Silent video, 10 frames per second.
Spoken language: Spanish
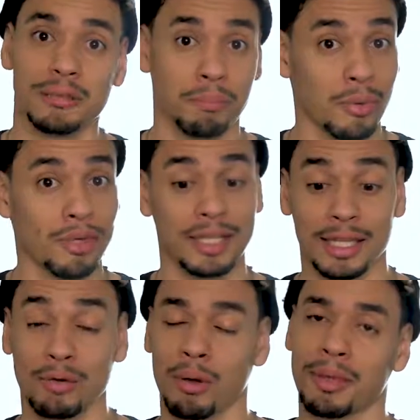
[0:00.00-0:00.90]
porque
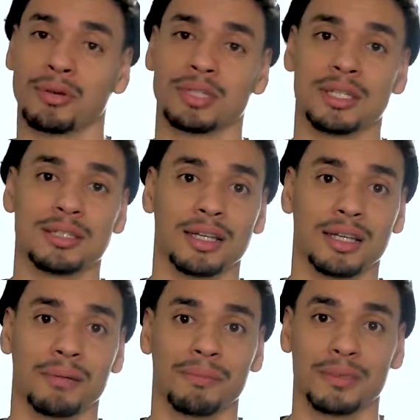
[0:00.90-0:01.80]
tengo amigos en
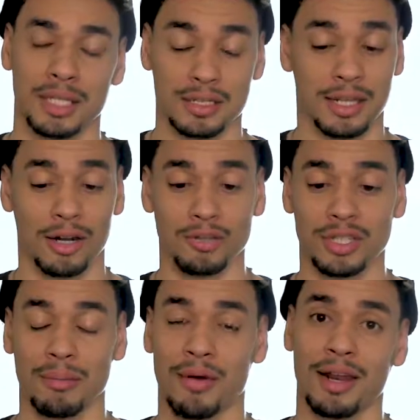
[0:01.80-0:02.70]
Instagram y serán los
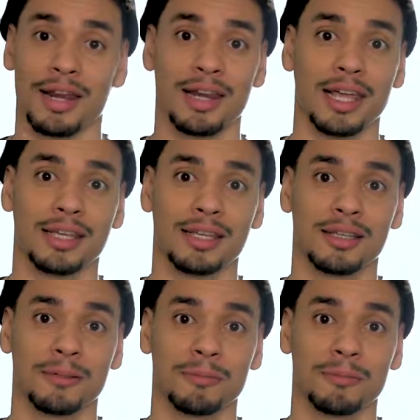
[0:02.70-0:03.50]
que me van a dar el like